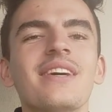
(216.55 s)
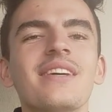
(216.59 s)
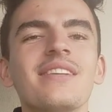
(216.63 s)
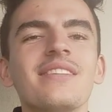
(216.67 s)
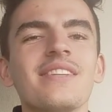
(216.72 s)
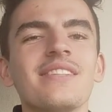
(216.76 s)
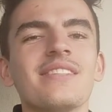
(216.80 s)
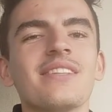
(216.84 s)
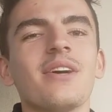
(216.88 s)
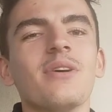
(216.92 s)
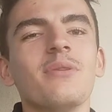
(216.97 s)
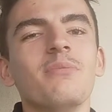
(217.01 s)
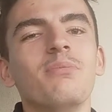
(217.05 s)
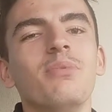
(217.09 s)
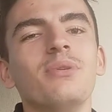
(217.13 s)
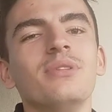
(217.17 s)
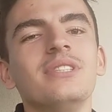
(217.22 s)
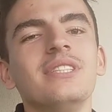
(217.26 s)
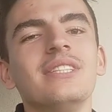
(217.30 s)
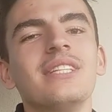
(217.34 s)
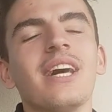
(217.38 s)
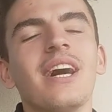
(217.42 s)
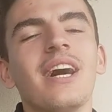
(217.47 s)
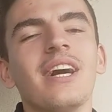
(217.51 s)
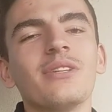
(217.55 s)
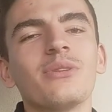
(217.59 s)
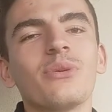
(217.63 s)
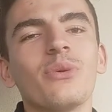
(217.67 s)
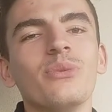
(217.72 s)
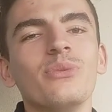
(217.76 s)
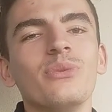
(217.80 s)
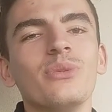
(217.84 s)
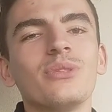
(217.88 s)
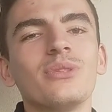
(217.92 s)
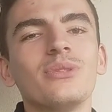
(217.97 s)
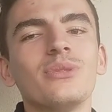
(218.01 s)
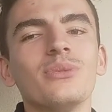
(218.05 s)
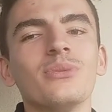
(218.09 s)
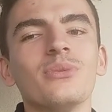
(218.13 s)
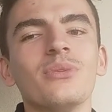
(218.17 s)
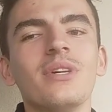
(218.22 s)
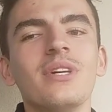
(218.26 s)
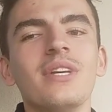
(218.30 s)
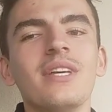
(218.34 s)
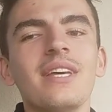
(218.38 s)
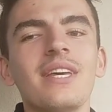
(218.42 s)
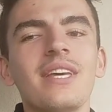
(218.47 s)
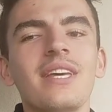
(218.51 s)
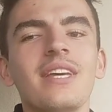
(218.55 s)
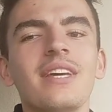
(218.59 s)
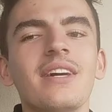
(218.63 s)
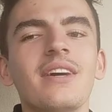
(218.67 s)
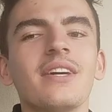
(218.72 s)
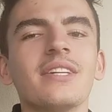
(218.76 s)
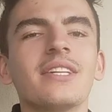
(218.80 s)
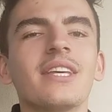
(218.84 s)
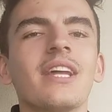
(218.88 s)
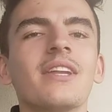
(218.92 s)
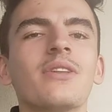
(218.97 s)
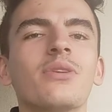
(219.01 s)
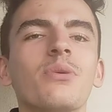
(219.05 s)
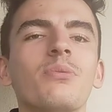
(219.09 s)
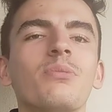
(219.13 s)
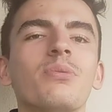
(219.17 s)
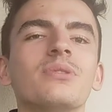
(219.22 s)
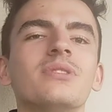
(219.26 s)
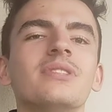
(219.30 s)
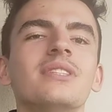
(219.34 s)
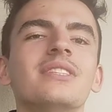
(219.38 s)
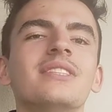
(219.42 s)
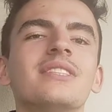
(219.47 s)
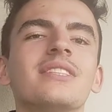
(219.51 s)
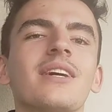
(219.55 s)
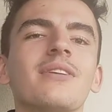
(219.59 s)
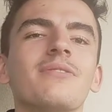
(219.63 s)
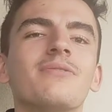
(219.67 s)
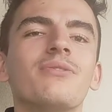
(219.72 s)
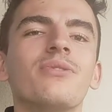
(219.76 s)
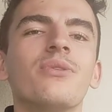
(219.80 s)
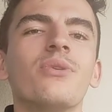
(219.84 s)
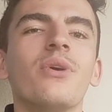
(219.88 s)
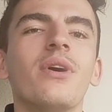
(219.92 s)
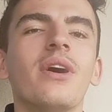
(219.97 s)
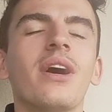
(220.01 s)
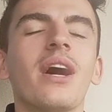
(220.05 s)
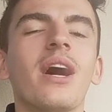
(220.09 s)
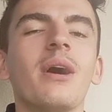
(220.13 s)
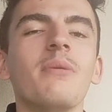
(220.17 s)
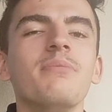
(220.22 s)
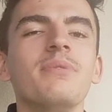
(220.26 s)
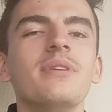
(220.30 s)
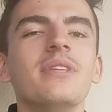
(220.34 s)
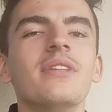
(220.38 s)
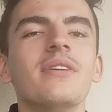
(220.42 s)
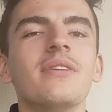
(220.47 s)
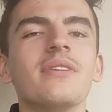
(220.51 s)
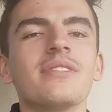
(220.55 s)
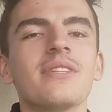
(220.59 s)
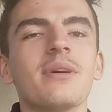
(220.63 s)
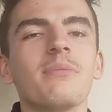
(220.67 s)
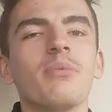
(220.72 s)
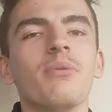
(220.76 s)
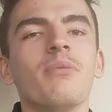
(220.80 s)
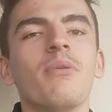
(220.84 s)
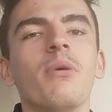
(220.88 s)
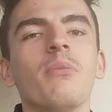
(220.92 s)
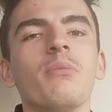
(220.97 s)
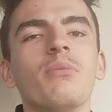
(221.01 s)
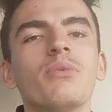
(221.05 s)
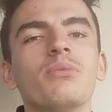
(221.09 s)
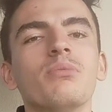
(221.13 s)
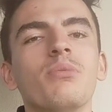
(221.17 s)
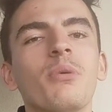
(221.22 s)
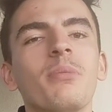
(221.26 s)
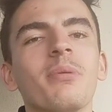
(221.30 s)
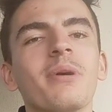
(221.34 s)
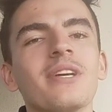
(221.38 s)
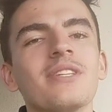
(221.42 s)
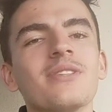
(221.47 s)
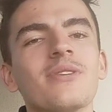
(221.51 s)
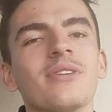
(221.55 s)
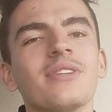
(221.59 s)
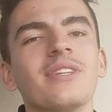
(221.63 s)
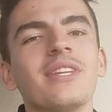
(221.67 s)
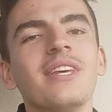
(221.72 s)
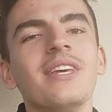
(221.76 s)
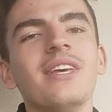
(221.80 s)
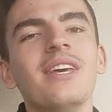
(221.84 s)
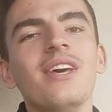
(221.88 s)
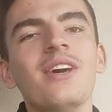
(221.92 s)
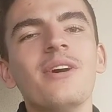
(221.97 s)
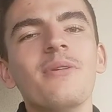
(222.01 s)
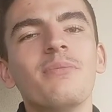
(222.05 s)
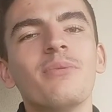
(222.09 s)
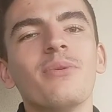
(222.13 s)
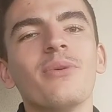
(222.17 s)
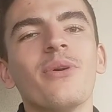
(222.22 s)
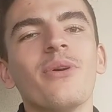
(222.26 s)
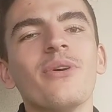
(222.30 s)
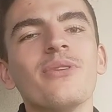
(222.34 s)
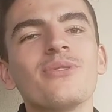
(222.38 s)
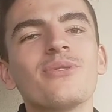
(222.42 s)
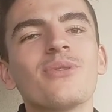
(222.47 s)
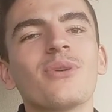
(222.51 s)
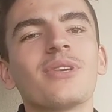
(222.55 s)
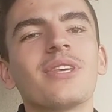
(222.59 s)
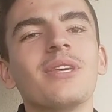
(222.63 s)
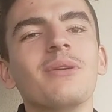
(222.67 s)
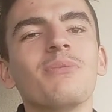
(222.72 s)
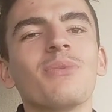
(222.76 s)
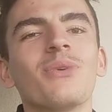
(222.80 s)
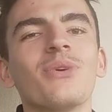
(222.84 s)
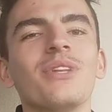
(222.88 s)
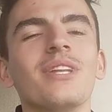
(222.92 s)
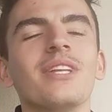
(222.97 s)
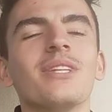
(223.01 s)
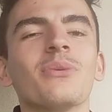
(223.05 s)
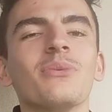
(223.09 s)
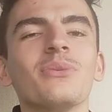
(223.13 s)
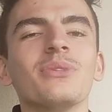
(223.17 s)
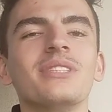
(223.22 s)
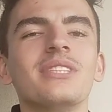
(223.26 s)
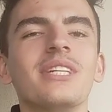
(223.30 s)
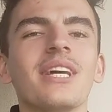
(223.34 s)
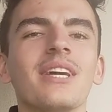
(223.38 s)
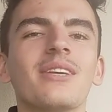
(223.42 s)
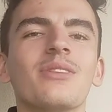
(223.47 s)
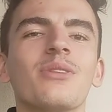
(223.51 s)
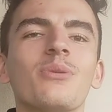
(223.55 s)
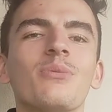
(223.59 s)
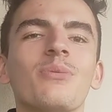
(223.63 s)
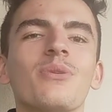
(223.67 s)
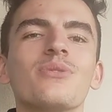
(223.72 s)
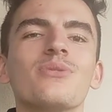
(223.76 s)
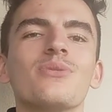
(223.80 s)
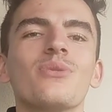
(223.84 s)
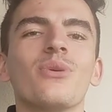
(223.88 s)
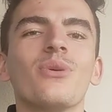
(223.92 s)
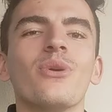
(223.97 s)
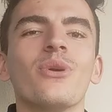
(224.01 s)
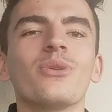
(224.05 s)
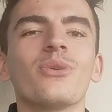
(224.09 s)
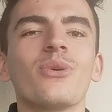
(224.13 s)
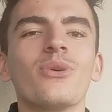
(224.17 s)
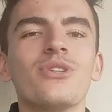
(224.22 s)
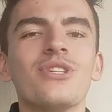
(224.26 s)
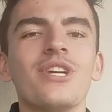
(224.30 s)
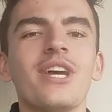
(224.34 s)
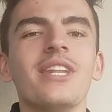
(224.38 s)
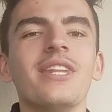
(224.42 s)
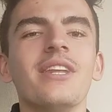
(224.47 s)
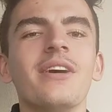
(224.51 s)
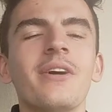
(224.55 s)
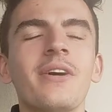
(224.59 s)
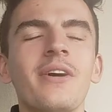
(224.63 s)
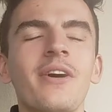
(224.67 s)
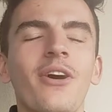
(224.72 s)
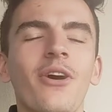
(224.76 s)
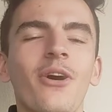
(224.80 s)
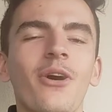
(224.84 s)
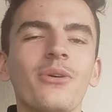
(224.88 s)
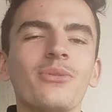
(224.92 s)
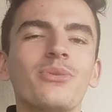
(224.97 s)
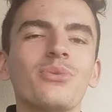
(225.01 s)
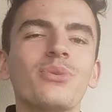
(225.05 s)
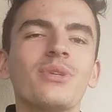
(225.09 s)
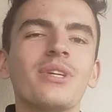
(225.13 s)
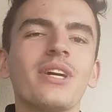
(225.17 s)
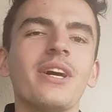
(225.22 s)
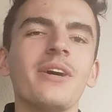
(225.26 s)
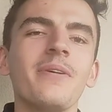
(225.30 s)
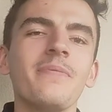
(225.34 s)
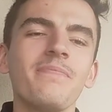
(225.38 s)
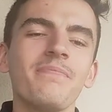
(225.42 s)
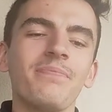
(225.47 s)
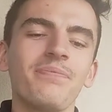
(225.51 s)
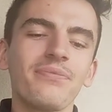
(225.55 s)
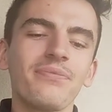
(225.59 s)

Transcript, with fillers: Ça sera une petite introduction et quelques petites infos rapides, simplement me présenter pour ceux qui me connaîtront directement sur l'autre chaîne. En tout cas,